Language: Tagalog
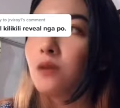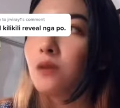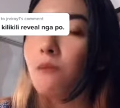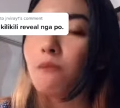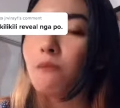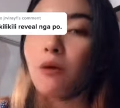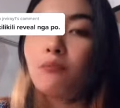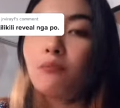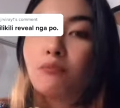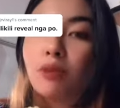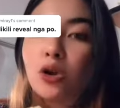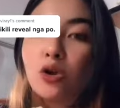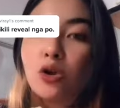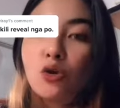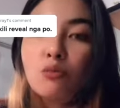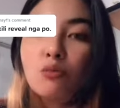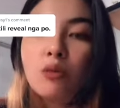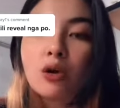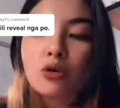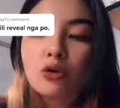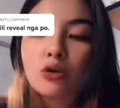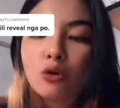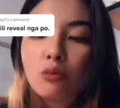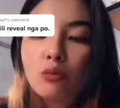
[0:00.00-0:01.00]

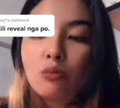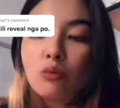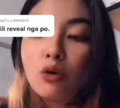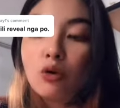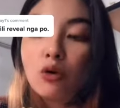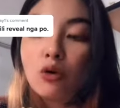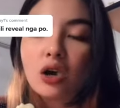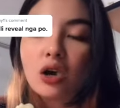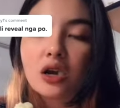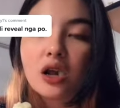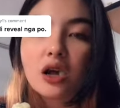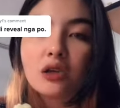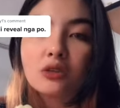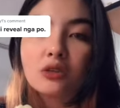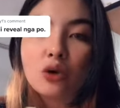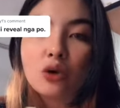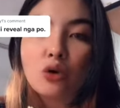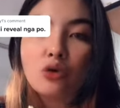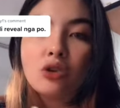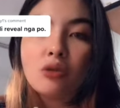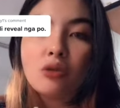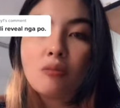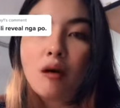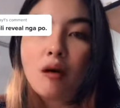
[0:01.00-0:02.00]
Pampalubog daw buho are. At
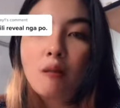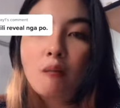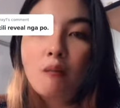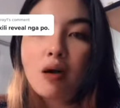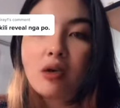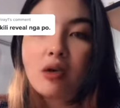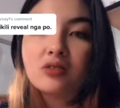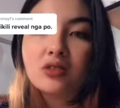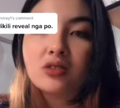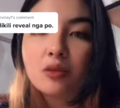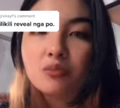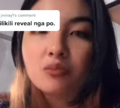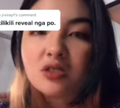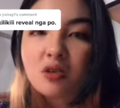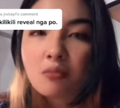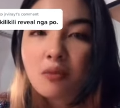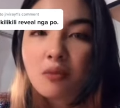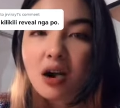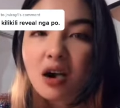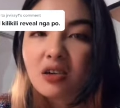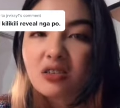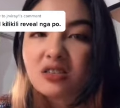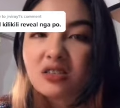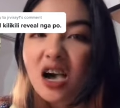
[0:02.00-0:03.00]
ako nababalgrip sa
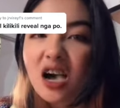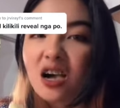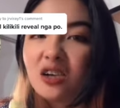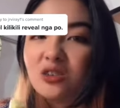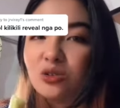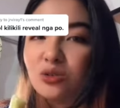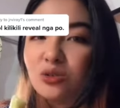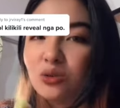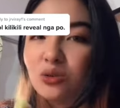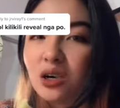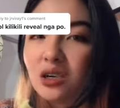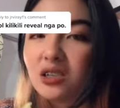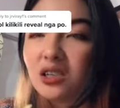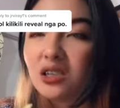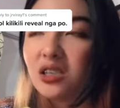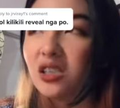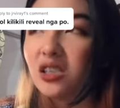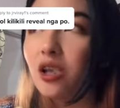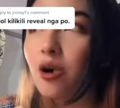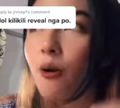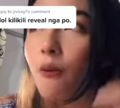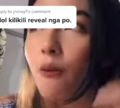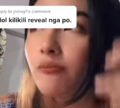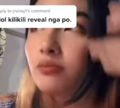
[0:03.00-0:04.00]
mga tanungan
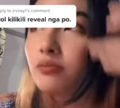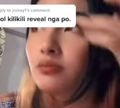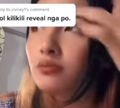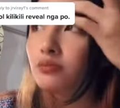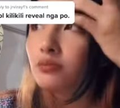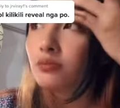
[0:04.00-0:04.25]
ninyo.